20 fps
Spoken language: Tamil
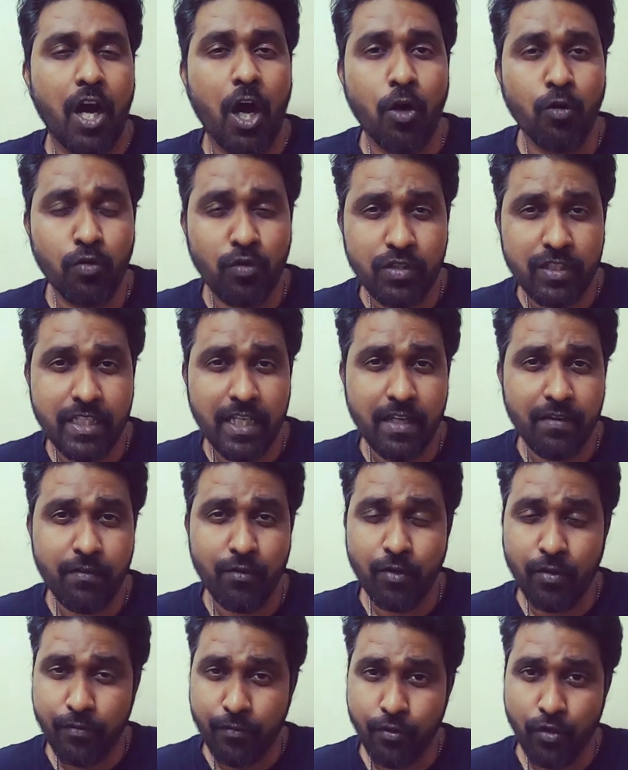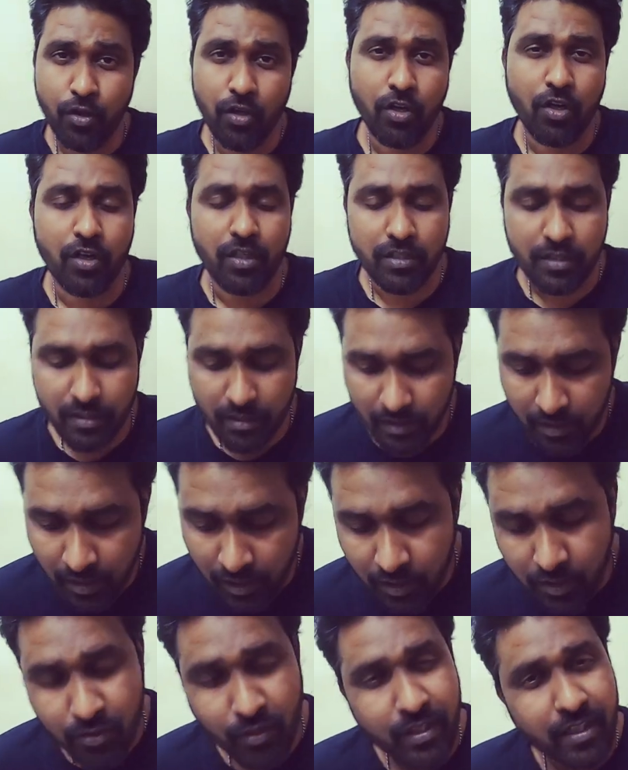ஹவு டு சேவ் யுவர் ஃபியூல் காஸ்ட்
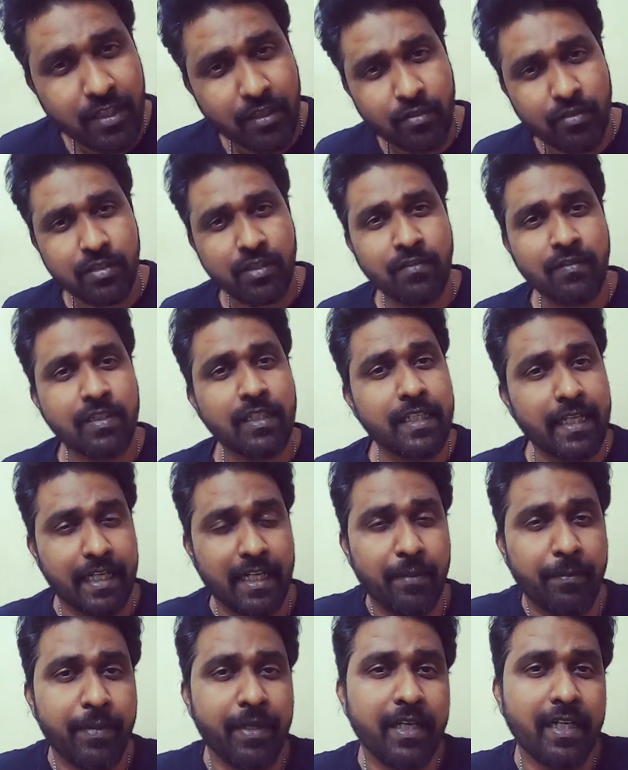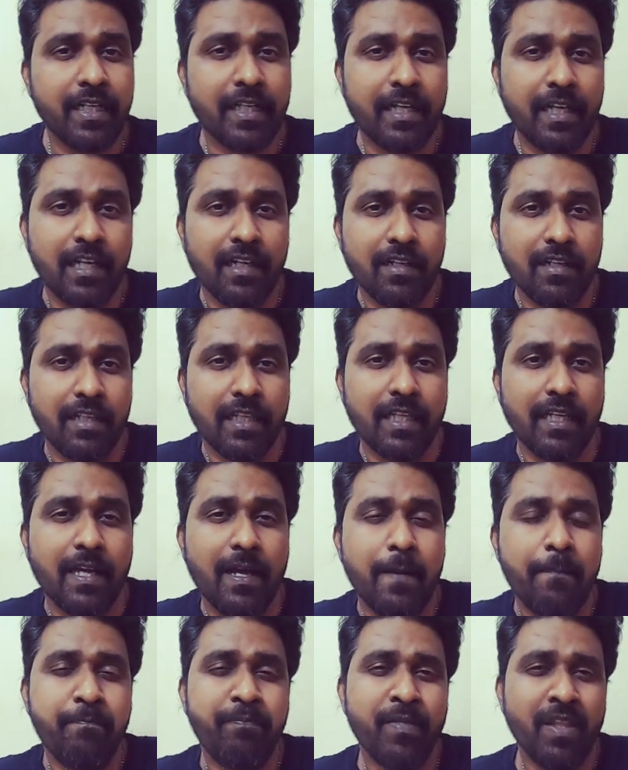ஸோ இந்த கொஸ்டின் வந்து நிறைய பேர் என்னை
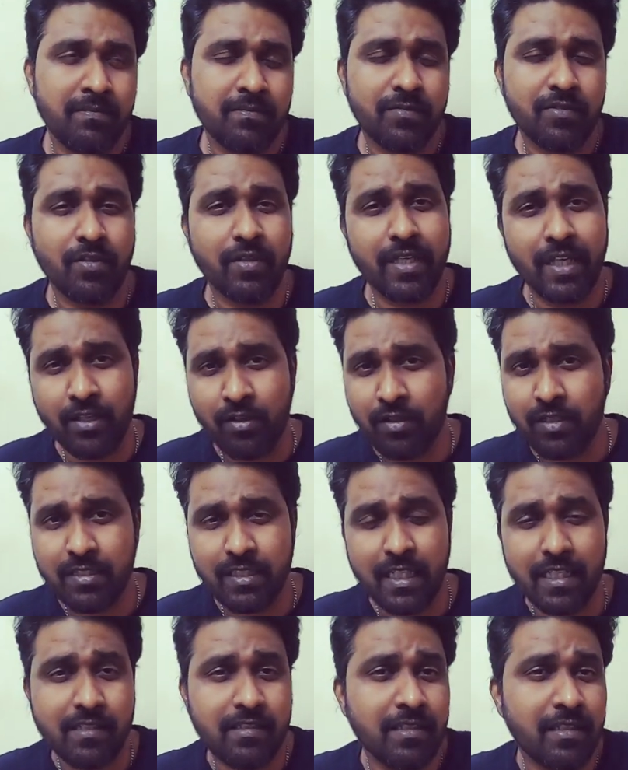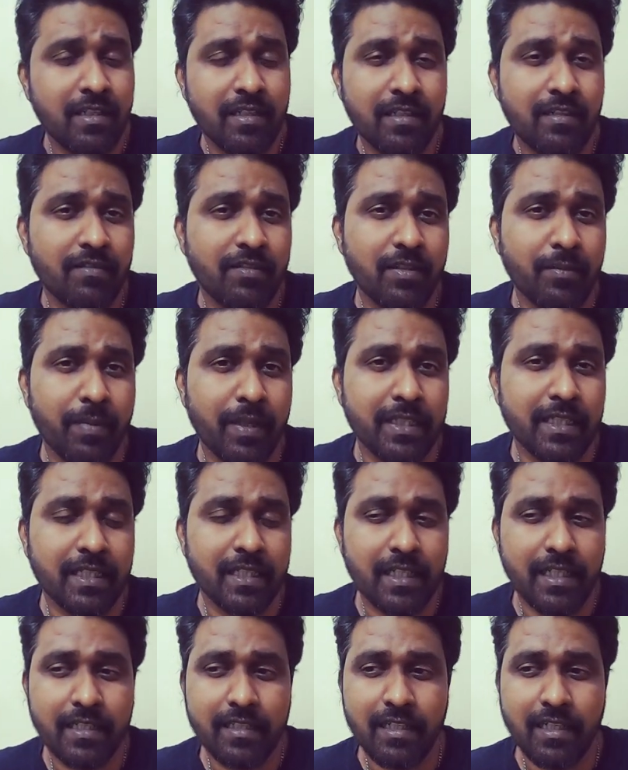கேட்டிருந்தீங்க ஸோ என்னோட சஜஷன் என்னென்னு வந்து
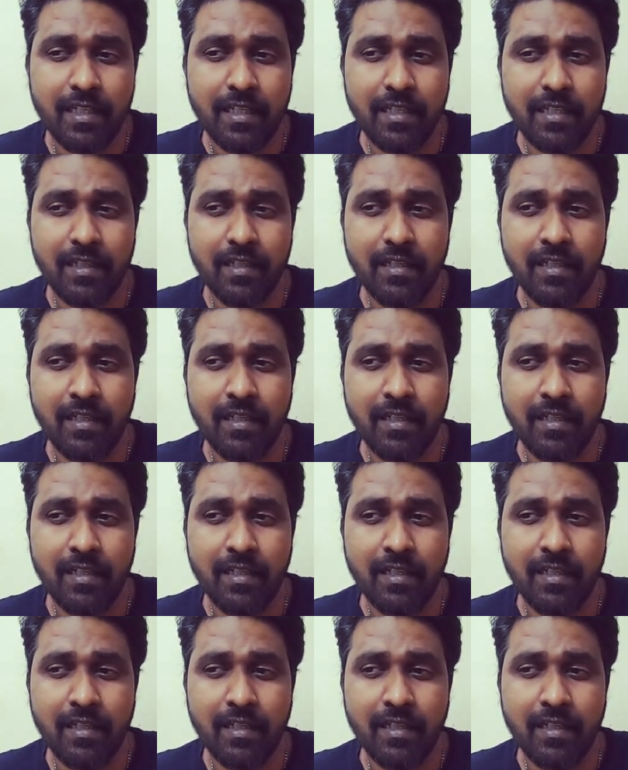பார்த்தீங்கன்னா இதில்